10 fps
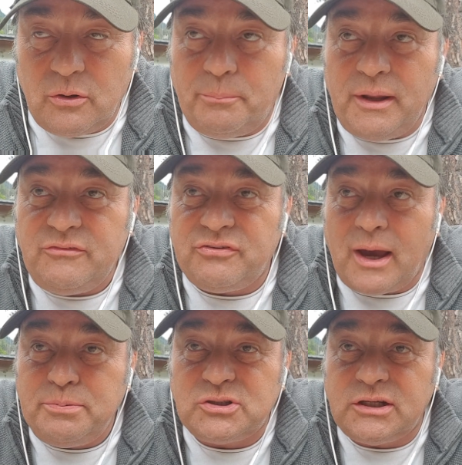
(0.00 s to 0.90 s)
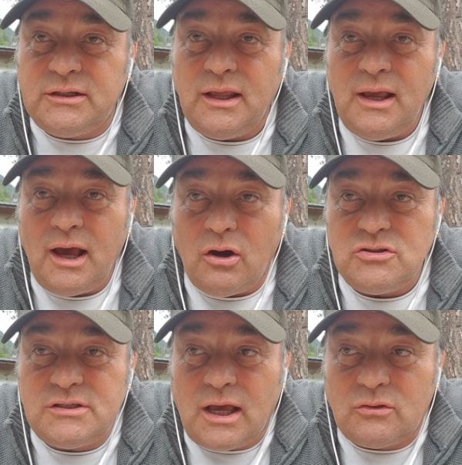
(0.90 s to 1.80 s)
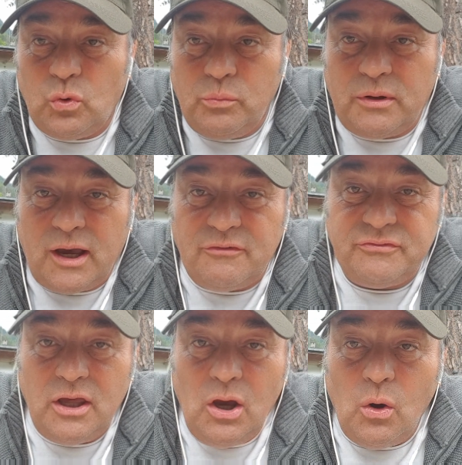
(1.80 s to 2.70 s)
komplett verabschiedet aus der Atomkraft